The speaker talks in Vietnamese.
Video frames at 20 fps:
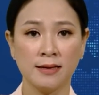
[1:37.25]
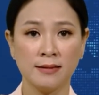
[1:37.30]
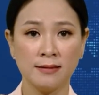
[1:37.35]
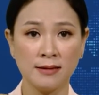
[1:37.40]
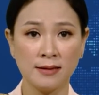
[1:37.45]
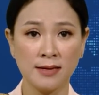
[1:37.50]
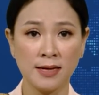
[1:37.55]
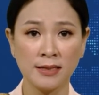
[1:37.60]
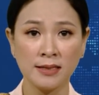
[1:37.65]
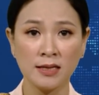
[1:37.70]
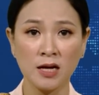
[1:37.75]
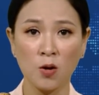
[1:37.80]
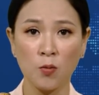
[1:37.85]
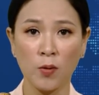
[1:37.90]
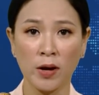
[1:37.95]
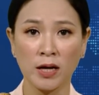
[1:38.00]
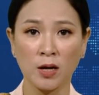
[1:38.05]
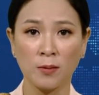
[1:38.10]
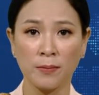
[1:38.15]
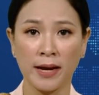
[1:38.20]
vừa đến cơ
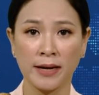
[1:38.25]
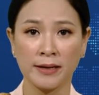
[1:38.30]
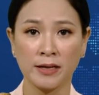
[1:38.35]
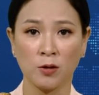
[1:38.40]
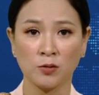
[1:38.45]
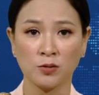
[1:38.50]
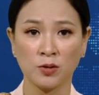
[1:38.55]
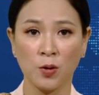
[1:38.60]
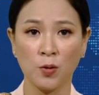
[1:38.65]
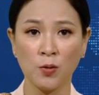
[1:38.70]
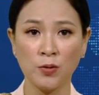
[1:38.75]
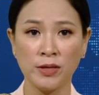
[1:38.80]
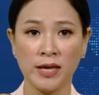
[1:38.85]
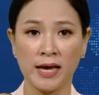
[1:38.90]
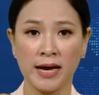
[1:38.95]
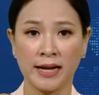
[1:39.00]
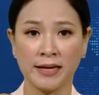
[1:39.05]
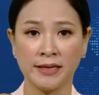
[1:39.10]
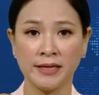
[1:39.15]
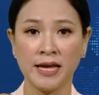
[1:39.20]
quan công an đầu thú về
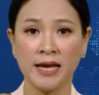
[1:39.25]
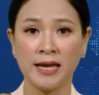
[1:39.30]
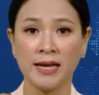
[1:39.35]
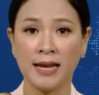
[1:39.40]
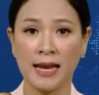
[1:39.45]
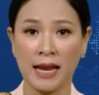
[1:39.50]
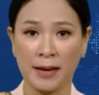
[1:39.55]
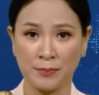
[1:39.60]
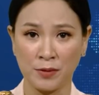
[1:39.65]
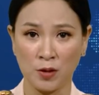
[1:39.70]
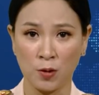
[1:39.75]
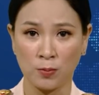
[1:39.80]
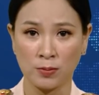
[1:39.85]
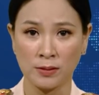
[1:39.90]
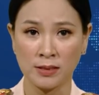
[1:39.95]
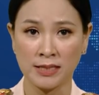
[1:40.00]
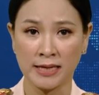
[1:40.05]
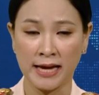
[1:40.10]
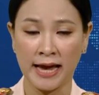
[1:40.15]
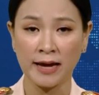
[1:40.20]
hành vi làm nhục
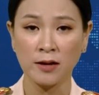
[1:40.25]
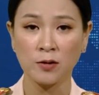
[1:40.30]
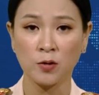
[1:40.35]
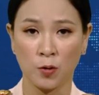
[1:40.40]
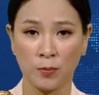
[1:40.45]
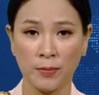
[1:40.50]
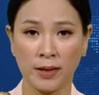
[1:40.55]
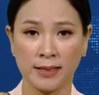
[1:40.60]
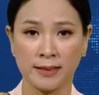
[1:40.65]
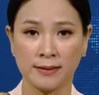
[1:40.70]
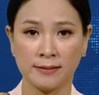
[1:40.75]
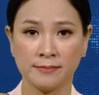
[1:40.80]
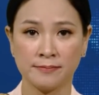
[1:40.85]
người khác của mình.